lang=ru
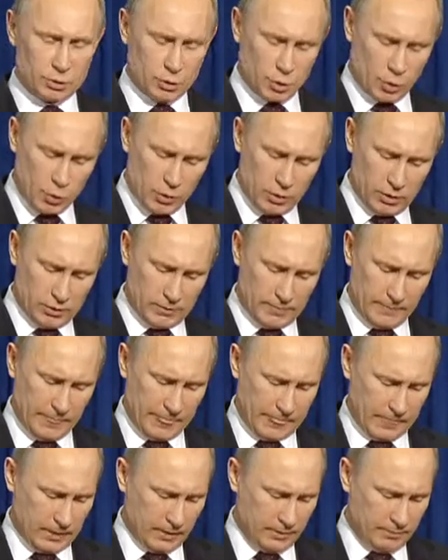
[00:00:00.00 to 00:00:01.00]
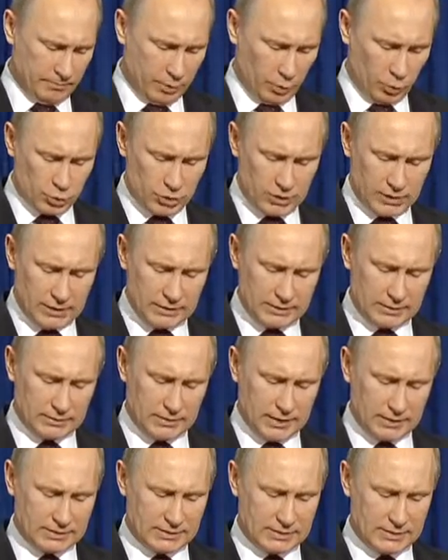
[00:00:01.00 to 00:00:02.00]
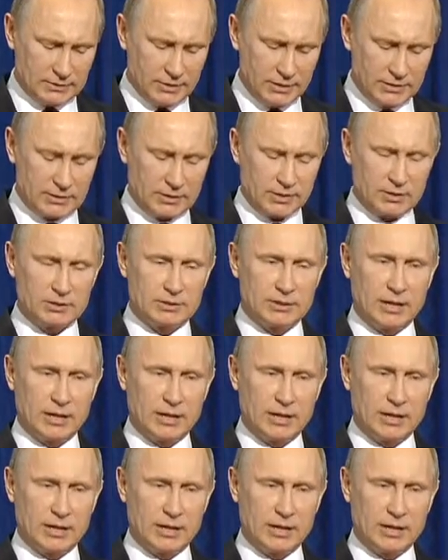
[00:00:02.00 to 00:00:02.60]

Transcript: строя, покушается на целостность